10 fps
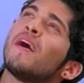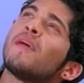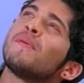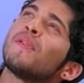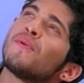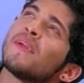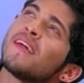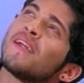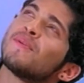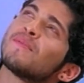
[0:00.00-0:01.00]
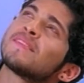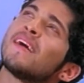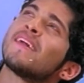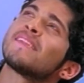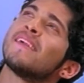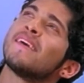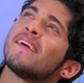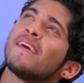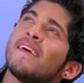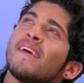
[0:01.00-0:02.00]
చేసుకున్నాక తన గిటార్ వాయిస్తూ ఉంటుంది
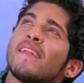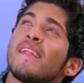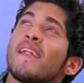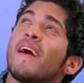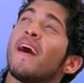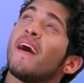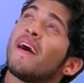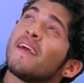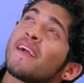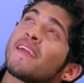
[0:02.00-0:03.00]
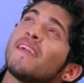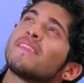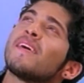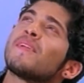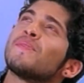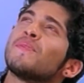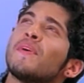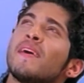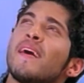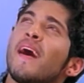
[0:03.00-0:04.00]
నేను హాయిగా వింటూ ఉంటాను
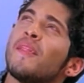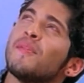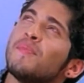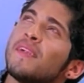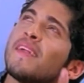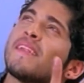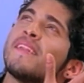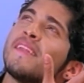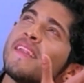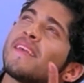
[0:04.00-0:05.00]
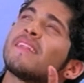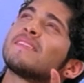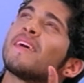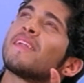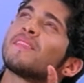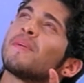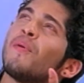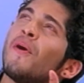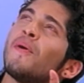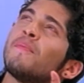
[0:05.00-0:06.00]
అంతకు మించిన సంతోషం నాకు
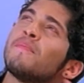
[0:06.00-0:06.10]
ఇంకేముంటుంది మా